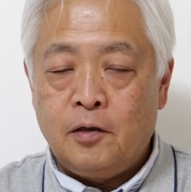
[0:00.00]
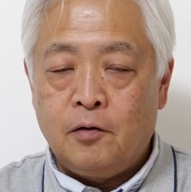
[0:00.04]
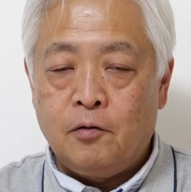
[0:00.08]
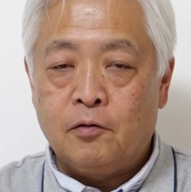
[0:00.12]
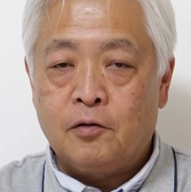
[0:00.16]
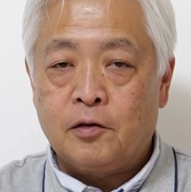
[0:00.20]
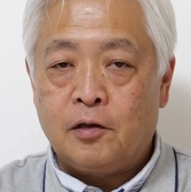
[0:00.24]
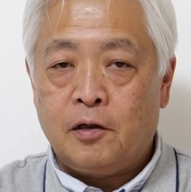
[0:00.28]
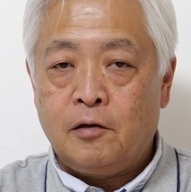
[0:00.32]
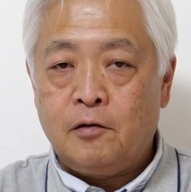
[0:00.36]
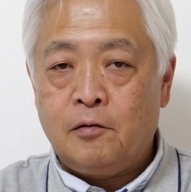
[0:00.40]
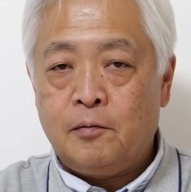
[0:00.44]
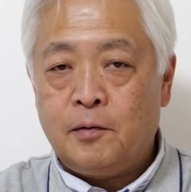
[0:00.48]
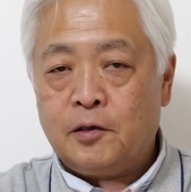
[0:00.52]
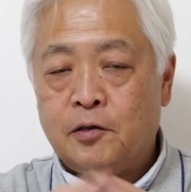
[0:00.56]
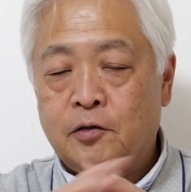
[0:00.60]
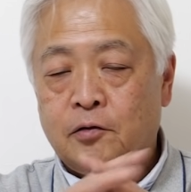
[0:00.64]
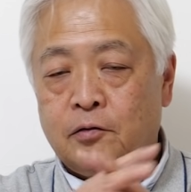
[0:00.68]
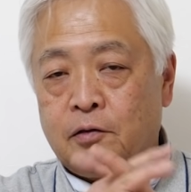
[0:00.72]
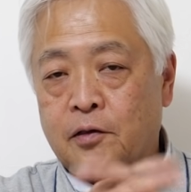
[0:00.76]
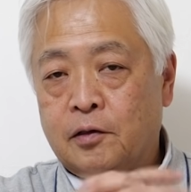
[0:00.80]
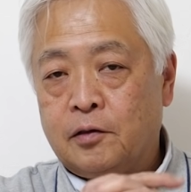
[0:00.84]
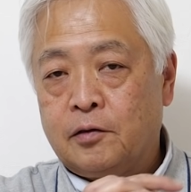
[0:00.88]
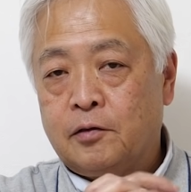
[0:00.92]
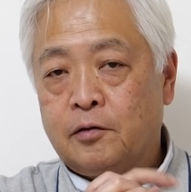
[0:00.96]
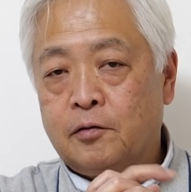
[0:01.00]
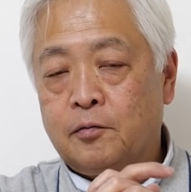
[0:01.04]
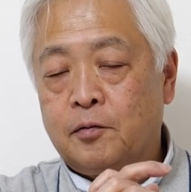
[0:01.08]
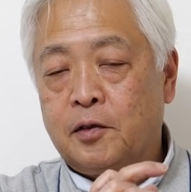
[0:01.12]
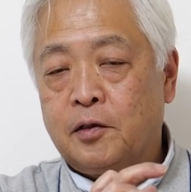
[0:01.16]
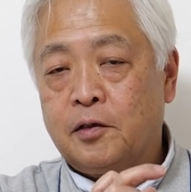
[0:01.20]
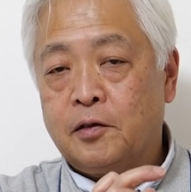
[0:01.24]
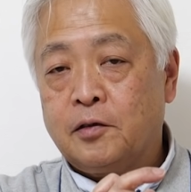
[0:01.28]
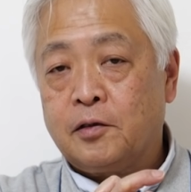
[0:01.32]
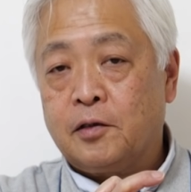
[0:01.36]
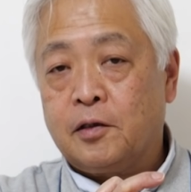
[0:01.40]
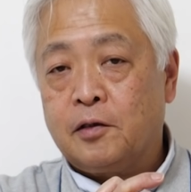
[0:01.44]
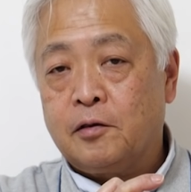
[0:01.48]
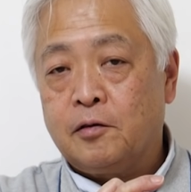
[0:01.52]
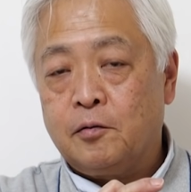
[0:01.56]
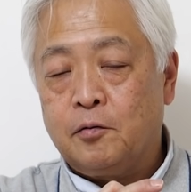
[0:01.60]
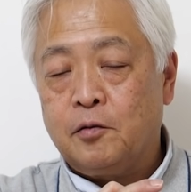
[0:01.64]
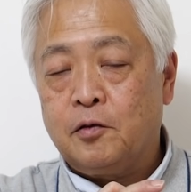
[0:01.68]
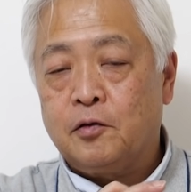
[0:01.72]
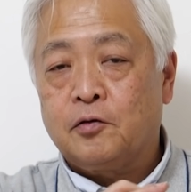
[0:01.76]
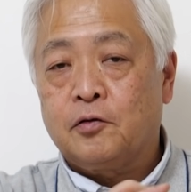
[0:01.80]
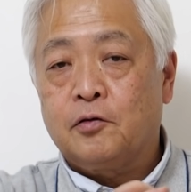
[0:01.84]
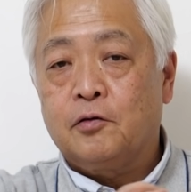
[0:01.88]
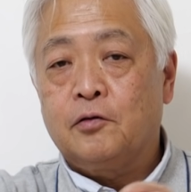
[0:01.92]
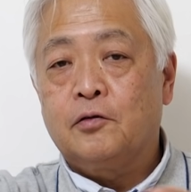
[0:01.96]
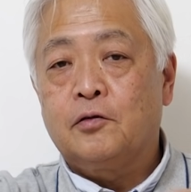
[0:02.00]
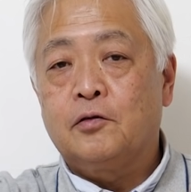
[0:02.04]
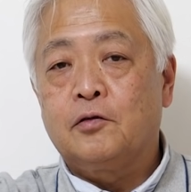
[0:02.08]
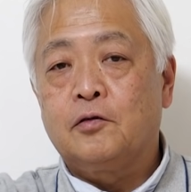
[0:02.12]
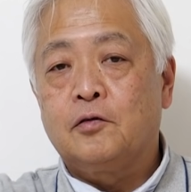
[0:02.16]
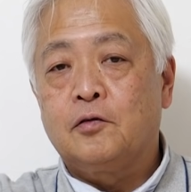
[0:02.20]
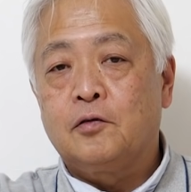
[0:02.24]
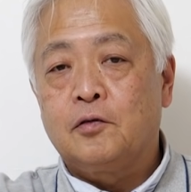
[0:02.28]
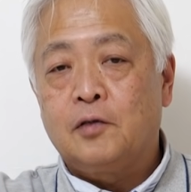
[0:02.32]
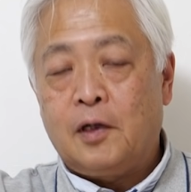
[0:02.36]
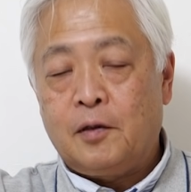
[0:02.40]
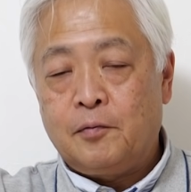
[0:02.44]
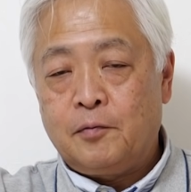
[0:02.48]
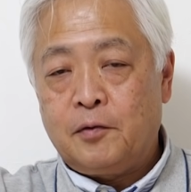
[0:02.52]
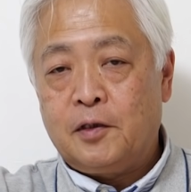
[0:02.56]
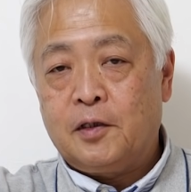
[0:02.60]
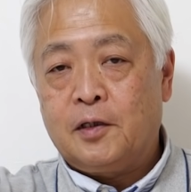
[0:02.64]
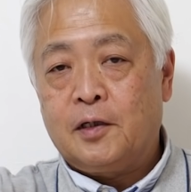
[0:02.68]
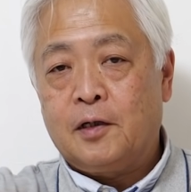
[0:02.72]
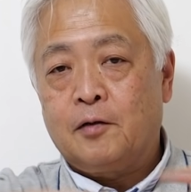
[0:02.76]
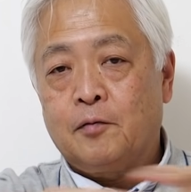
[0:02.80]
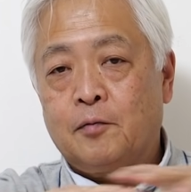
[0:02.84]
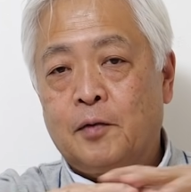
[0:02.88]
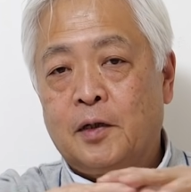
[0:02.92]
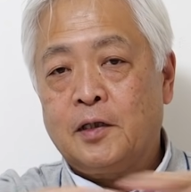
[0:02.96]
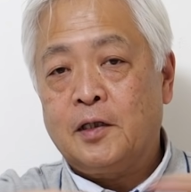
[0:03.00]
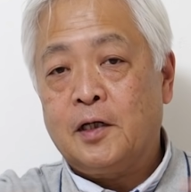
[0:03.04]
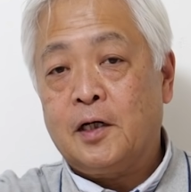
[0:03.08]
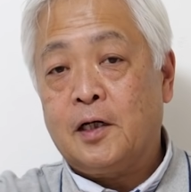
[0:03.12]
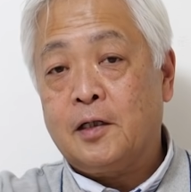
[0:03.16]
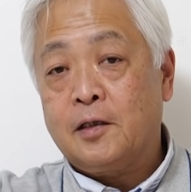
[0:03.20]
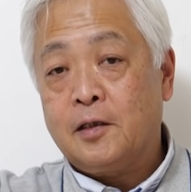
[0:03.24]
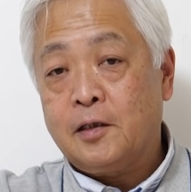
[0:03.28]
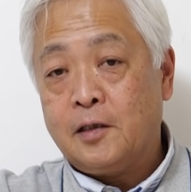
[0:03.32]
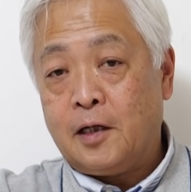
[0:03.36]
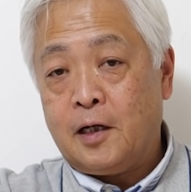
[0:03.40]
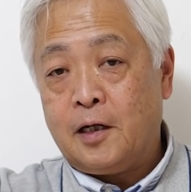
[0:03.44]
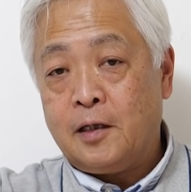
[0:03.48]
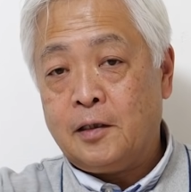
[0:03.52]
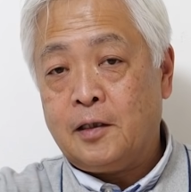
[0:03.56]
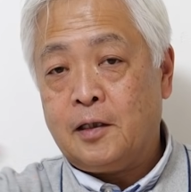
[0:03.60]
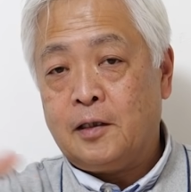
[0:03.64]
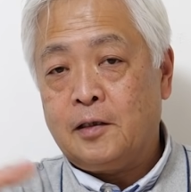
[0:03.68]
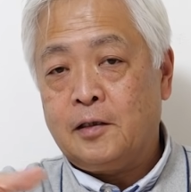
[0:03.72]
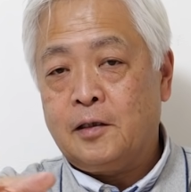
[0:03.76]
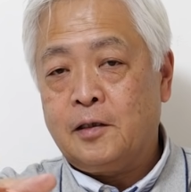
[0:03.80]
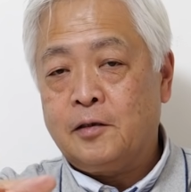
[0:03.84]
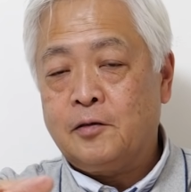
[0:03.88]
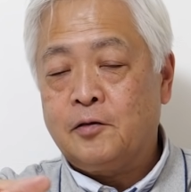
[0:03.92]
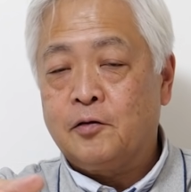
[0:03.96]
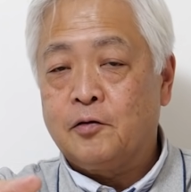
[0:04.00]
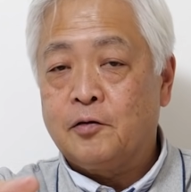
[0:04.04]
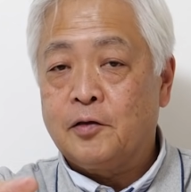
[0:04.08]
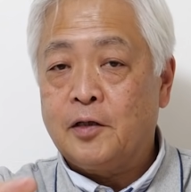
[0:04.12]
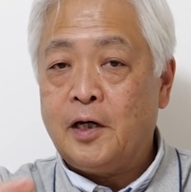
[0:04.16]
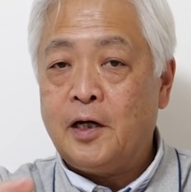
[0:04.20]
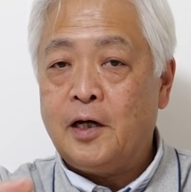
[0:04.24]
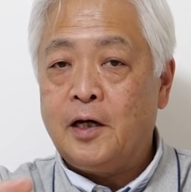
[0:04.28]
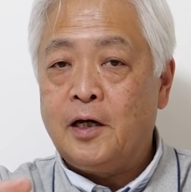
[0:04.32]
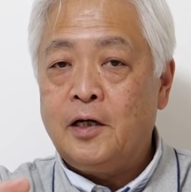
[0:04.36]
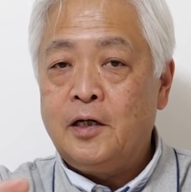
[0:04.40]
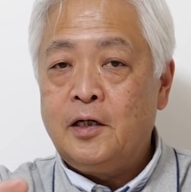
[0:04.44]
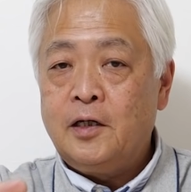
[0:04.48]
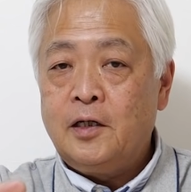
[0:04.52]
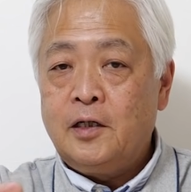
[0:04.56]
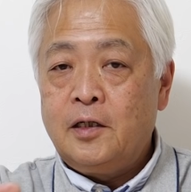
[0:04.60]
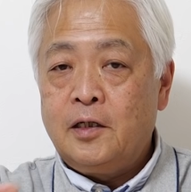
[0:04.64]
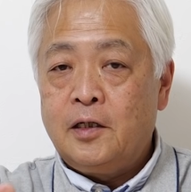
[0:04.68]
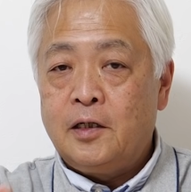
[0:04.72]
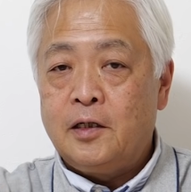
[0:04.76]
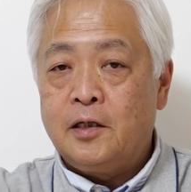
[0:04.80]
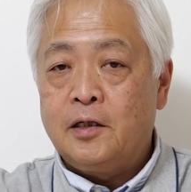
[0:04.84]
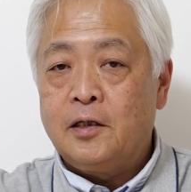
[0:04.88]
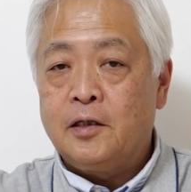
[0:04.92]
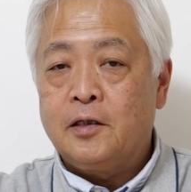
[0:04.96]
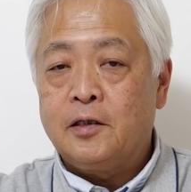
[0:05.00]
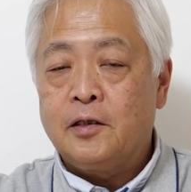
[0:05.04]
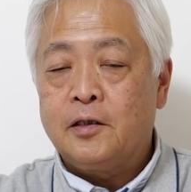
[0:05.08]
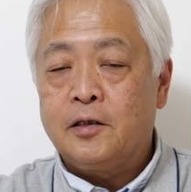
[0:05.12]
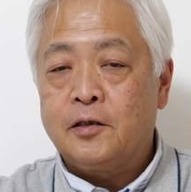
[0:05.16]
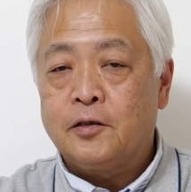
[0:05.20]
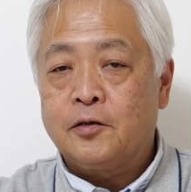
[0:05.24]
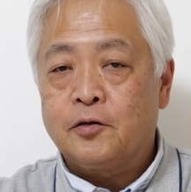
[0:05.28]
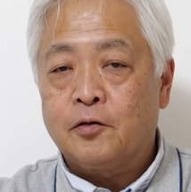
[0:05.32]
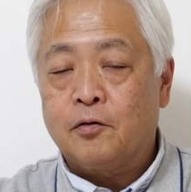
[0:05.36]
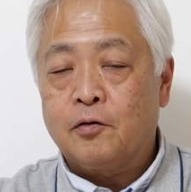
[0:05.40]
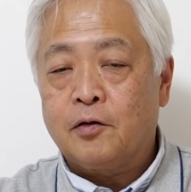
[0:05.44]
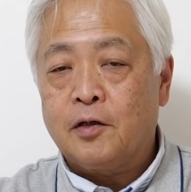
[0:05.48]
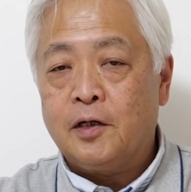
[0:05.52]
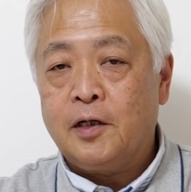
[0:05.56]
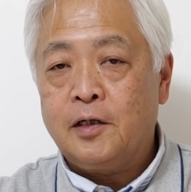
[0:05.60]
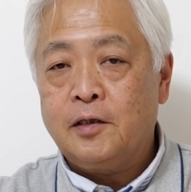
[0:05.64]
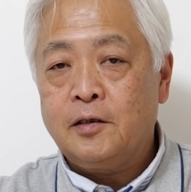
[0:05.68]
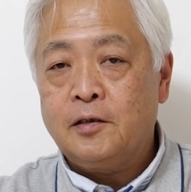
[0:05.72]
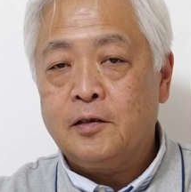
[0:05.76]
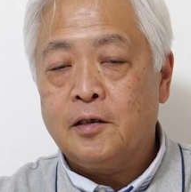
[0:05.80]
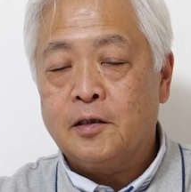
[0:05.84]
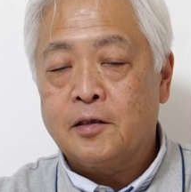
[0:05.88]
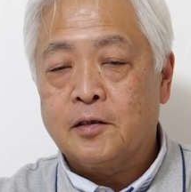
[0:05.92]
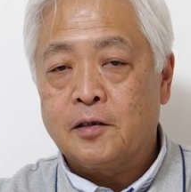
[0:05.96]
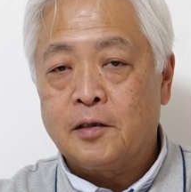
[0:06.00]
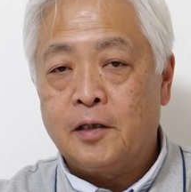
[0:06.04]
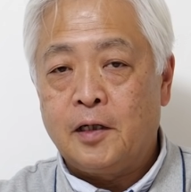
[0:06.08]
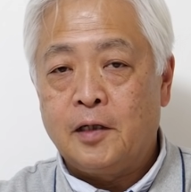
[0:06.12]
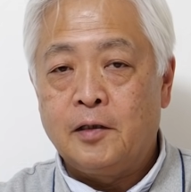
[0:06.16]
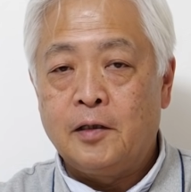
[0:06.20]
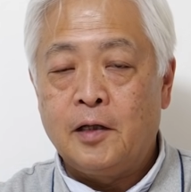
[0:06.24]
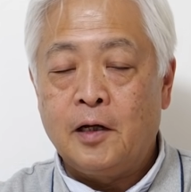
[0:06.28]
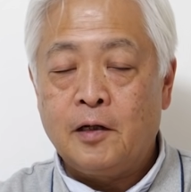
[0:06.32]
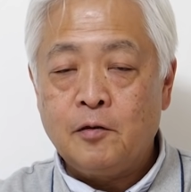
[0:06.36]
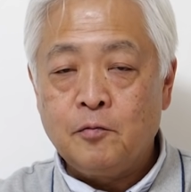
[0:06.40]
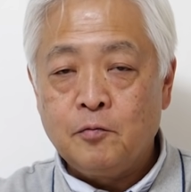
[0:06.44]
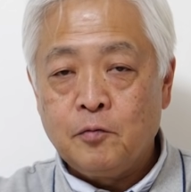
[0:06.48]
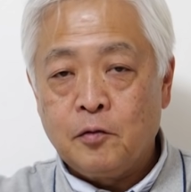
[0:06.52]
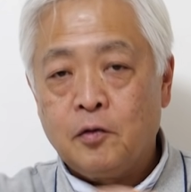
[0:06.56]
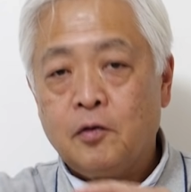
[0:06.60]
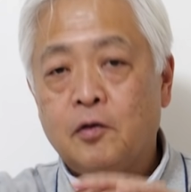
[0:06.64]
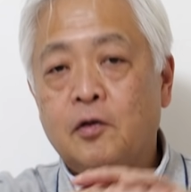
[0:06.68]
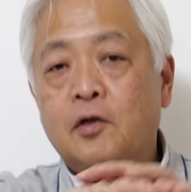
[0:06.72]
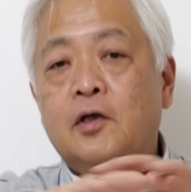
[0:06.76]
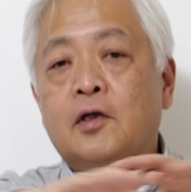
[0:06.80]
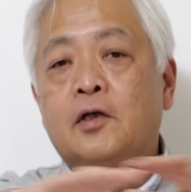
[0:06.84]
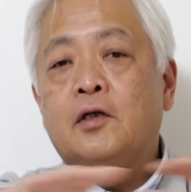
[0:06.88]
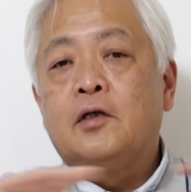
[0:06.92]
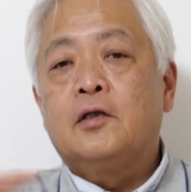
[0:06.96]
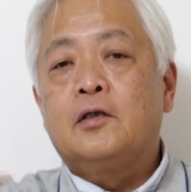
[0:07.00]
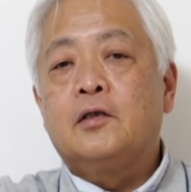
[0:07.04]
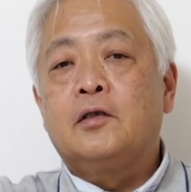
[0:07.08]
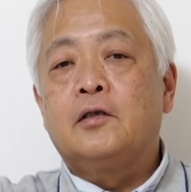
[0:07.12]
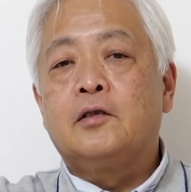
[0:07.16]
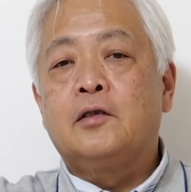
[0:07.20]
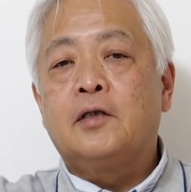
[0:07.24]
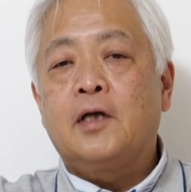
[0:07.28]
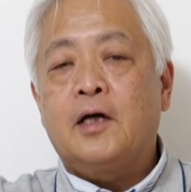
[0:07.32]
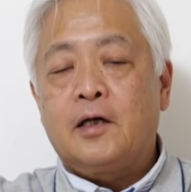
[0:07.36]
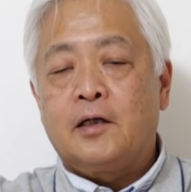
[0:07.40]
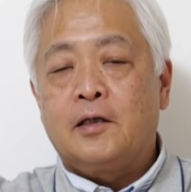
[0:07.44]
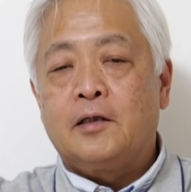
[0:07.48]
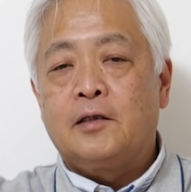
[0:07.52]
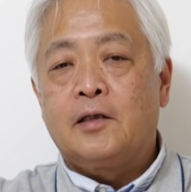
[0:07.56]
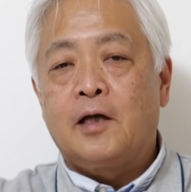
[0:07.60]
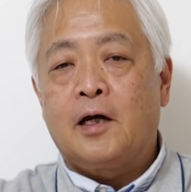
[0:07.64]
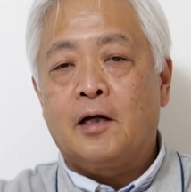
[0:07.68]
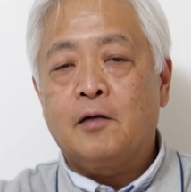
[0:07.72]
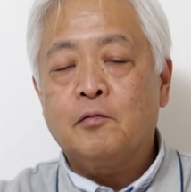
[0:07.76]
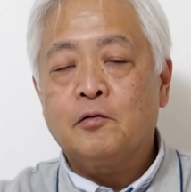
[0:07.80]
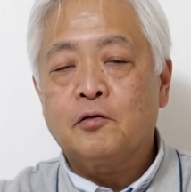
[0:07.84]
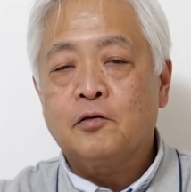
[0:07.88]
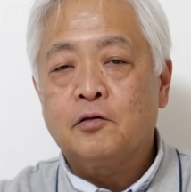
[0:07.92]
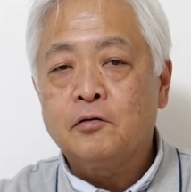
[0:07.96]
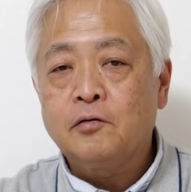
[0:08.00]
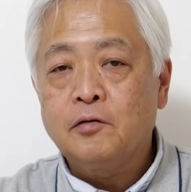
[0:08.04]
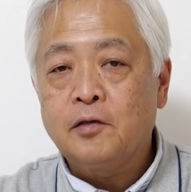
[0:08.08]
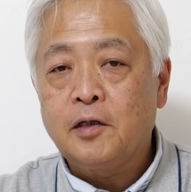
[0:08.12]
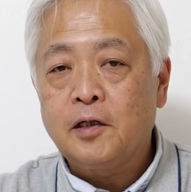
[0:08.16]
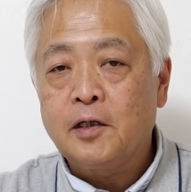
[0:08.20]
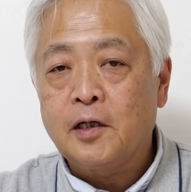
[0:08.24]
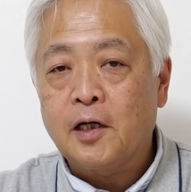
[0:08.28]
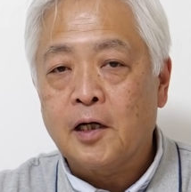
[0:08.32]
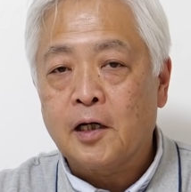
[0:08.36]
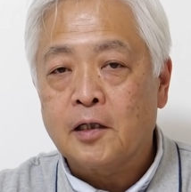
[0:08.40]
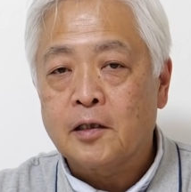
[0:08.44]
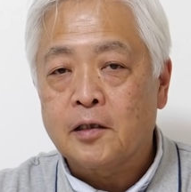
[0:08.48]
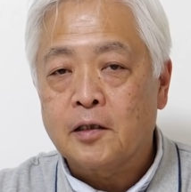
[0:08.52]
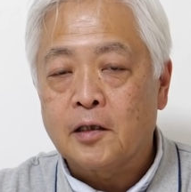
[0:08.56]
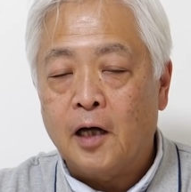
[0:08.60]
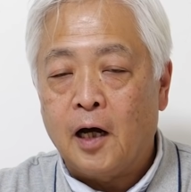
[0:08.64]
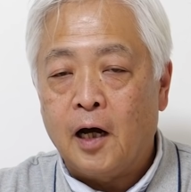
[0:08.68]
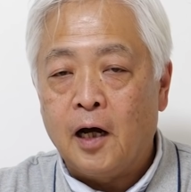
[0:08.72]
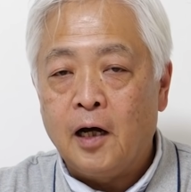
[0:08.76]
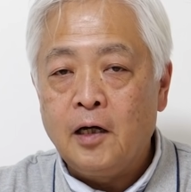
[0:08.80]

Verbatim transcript: オクラホマ州なんて有名ですけども、そういうアメリカの真ん中ですよね、そこら辺にですね何もない誰も住んでいなかっ